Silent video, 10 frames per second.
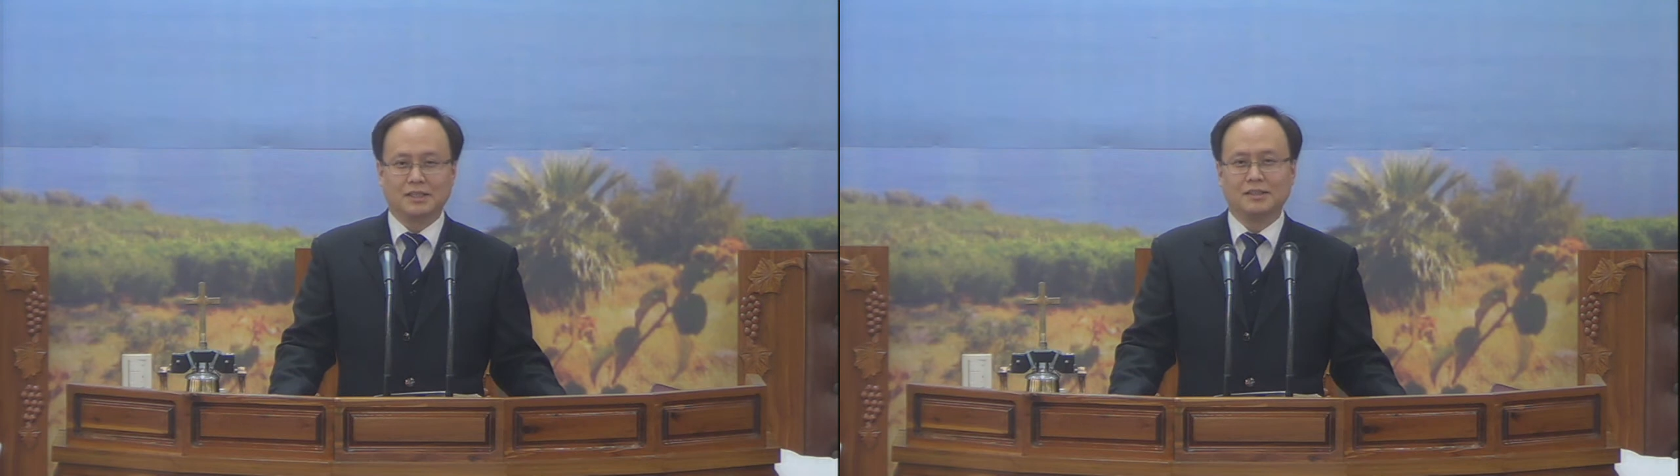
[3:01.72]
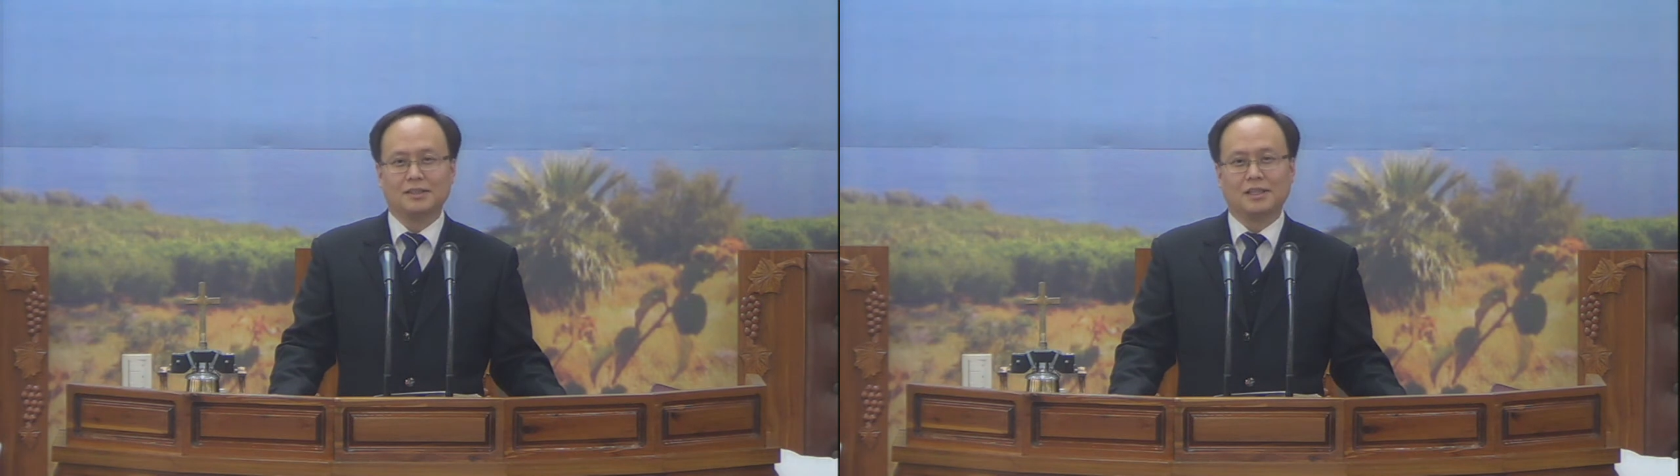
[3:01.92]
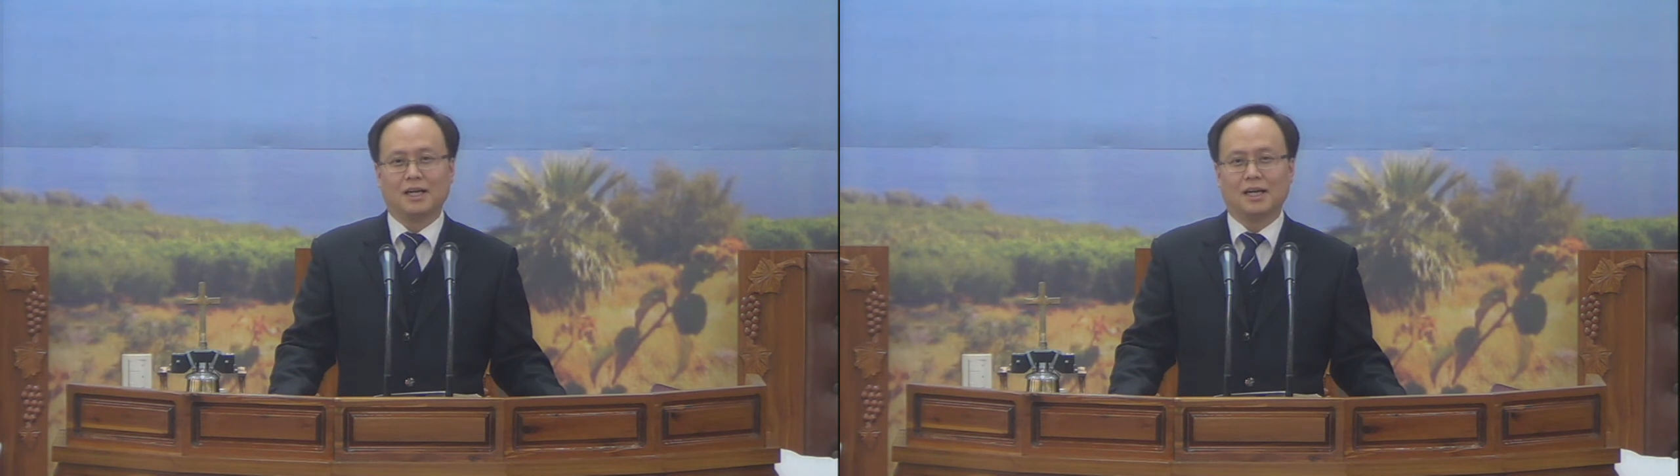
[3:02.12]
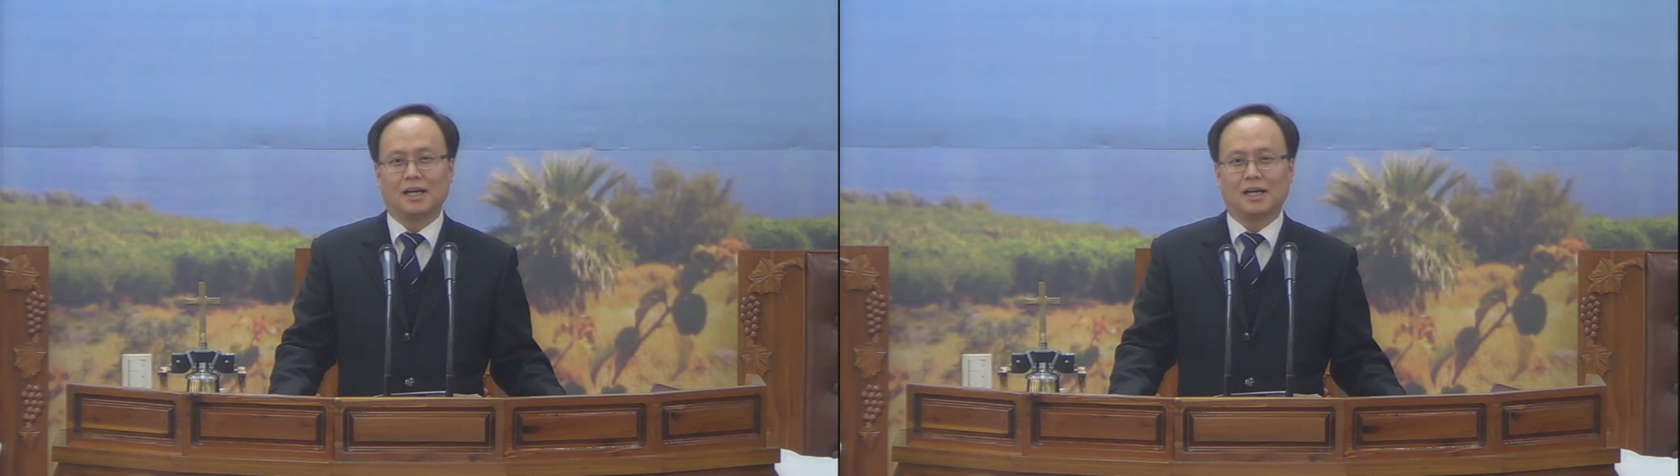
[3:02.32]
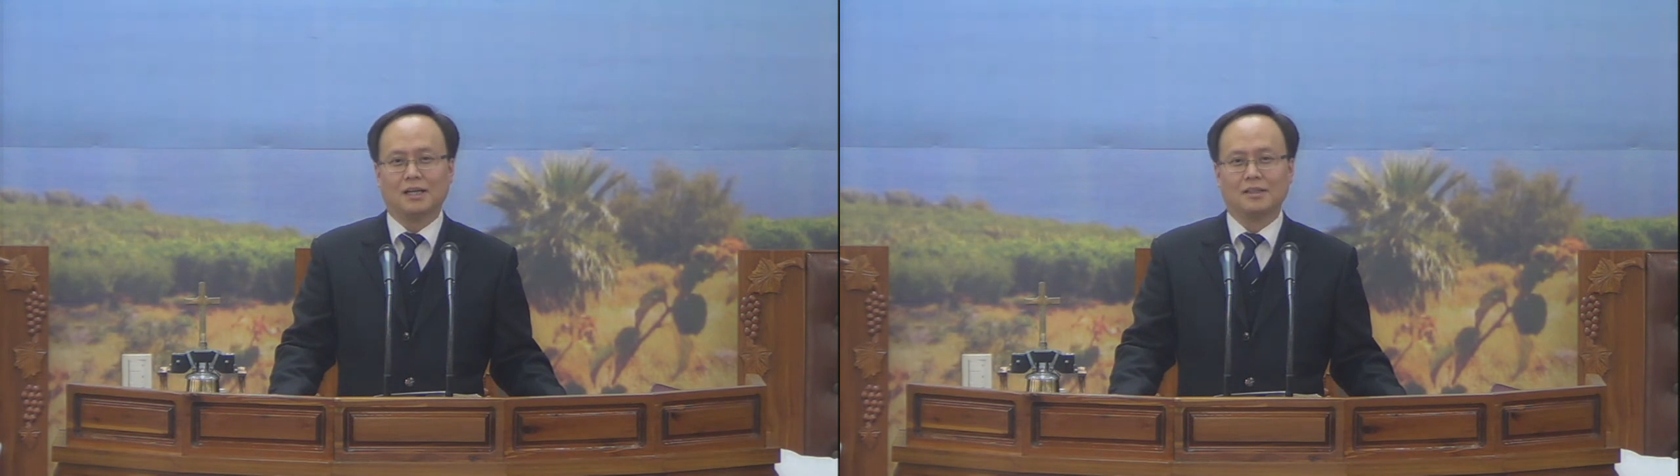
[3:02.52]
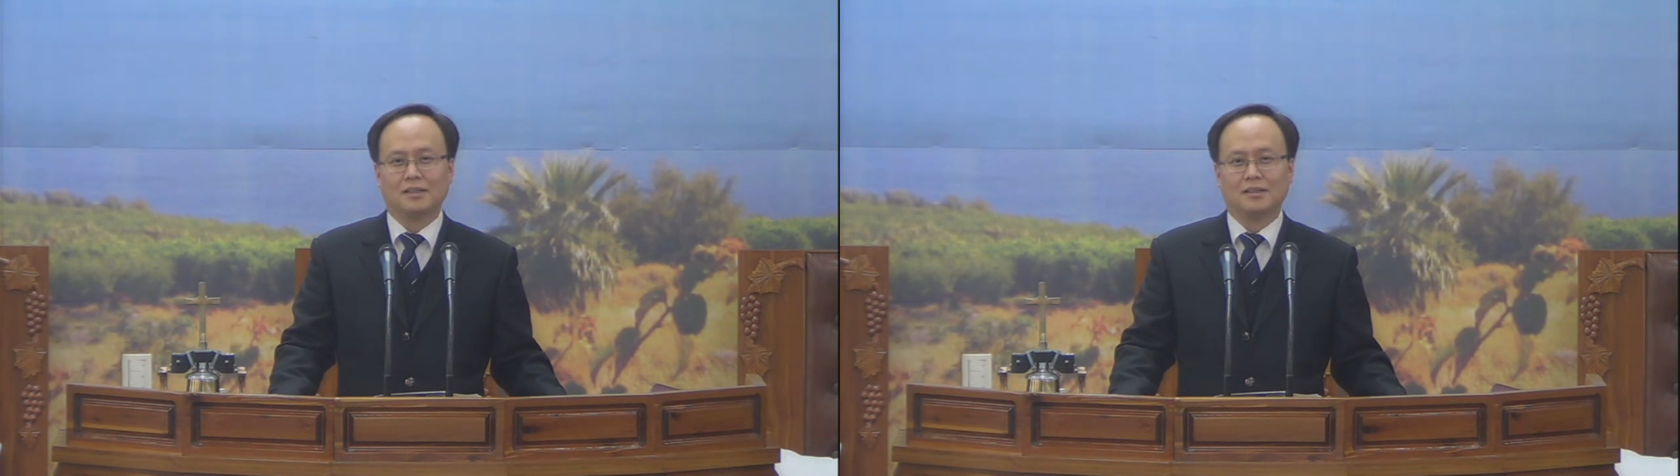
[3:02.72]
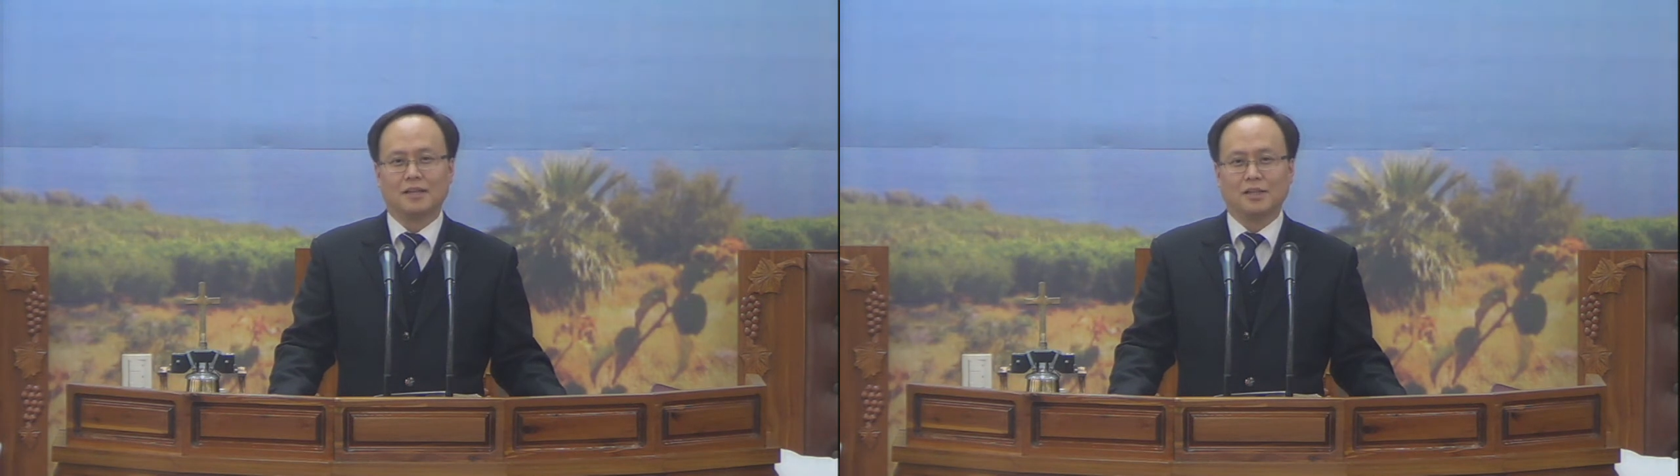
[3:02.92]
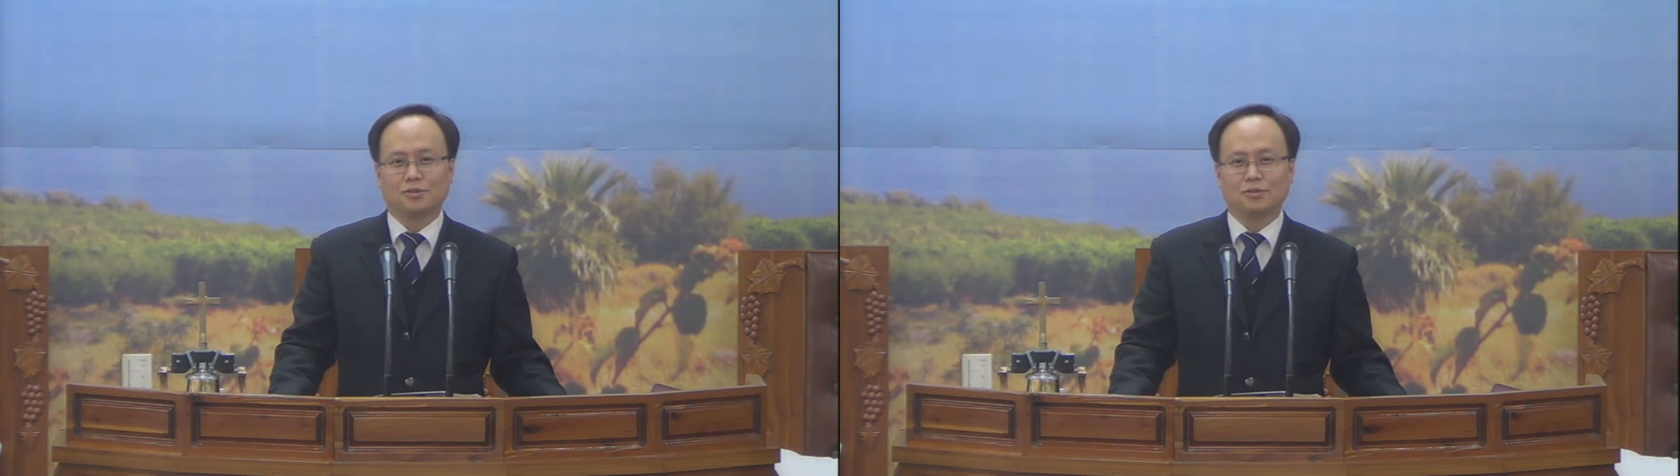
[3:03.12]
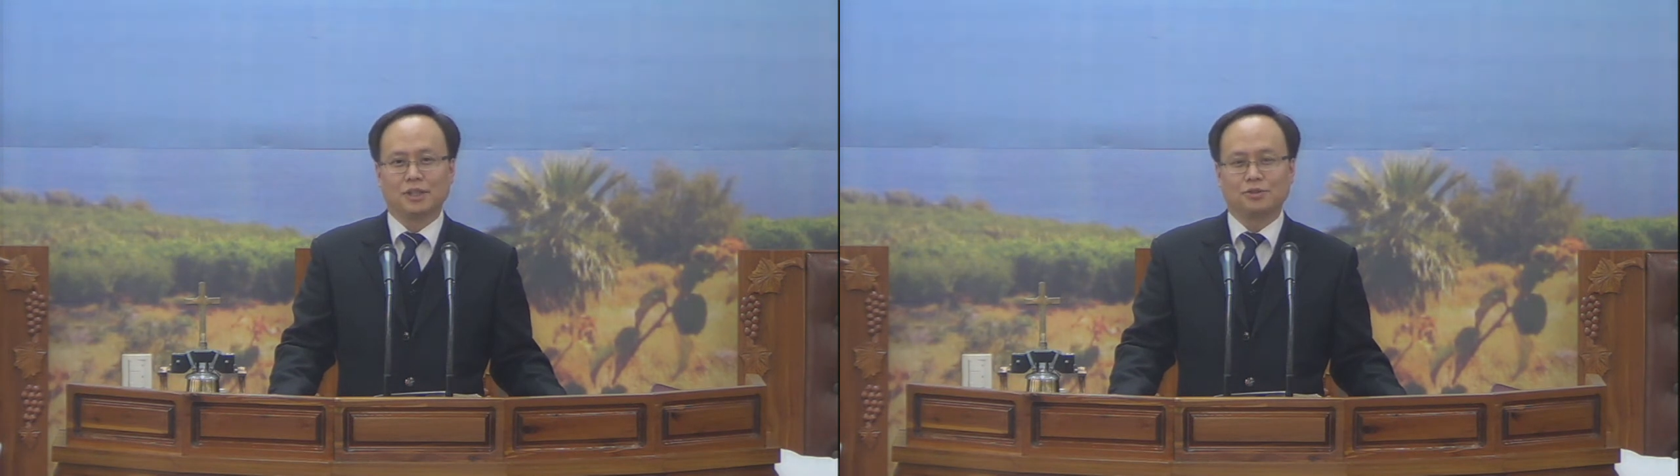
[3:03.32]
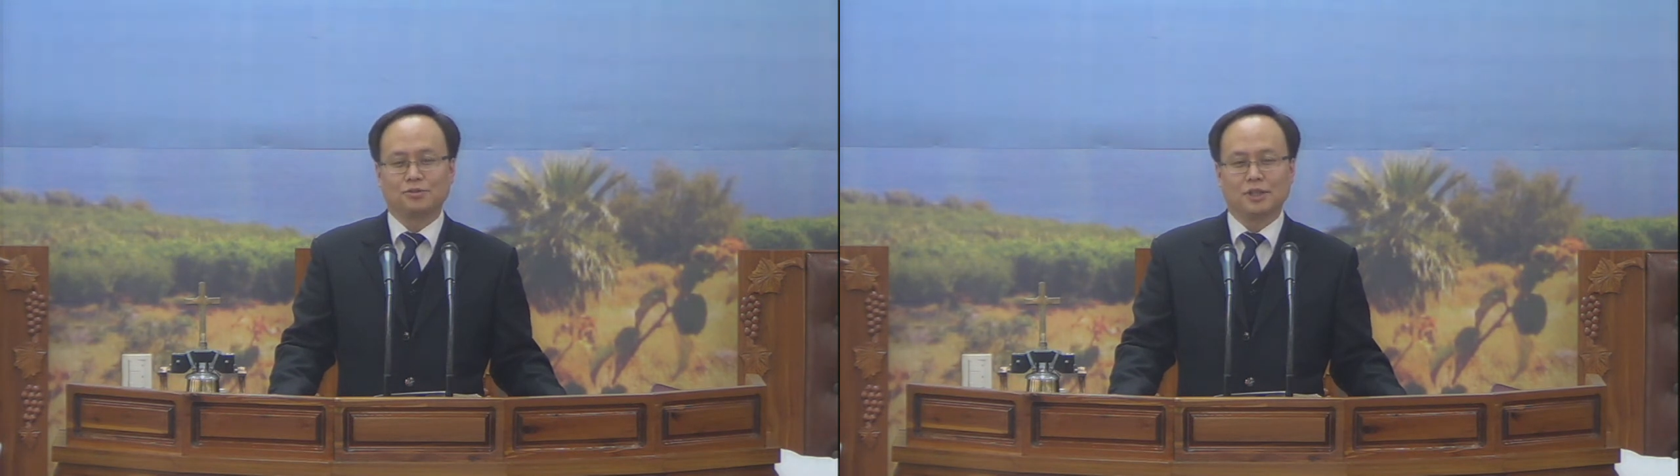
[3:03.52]
일들이야
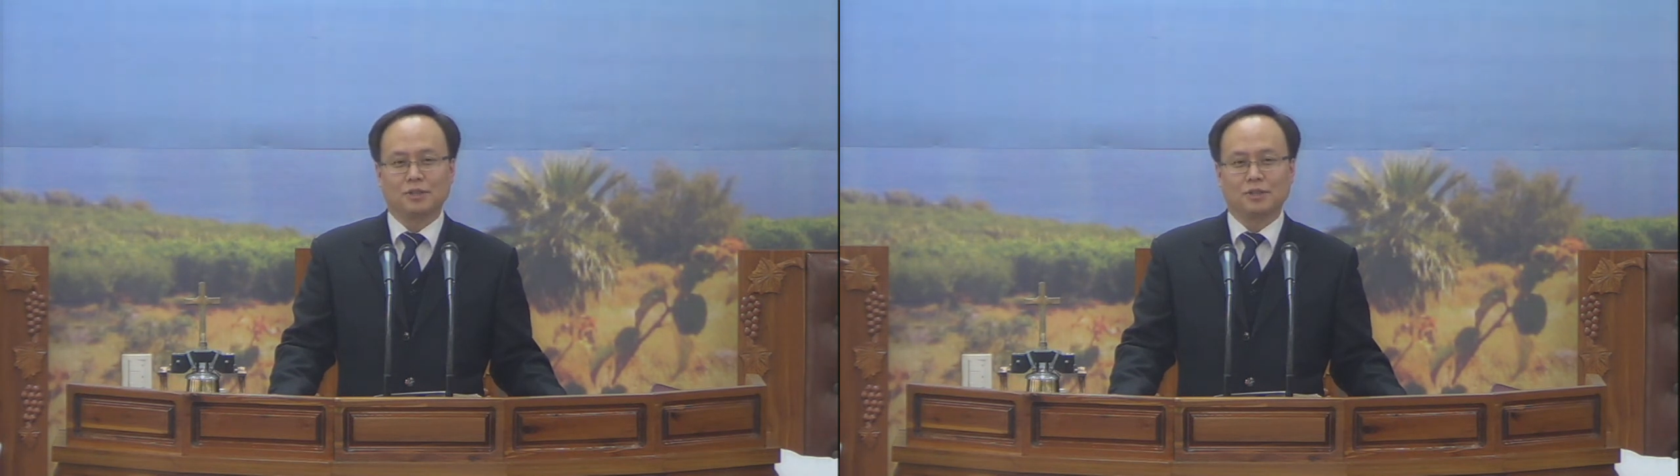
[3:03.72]
대충대충